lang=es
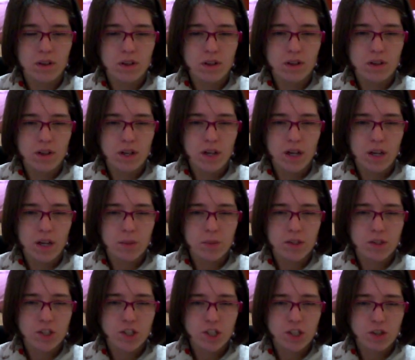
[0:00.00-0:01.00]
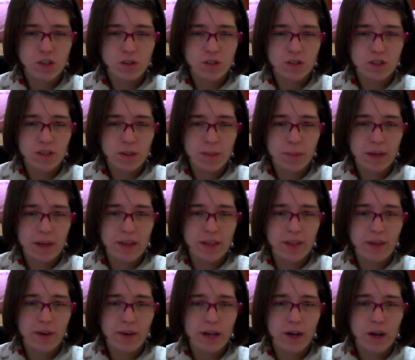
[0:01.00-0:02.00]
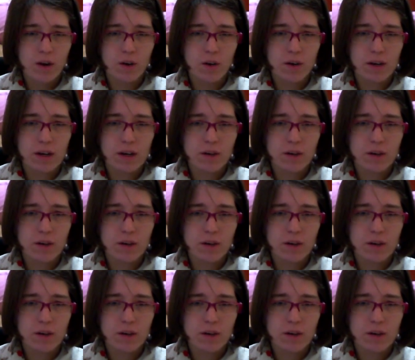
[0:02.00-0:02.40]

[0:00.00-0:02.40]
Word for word: El bichito que se había quedado ahí acojonado.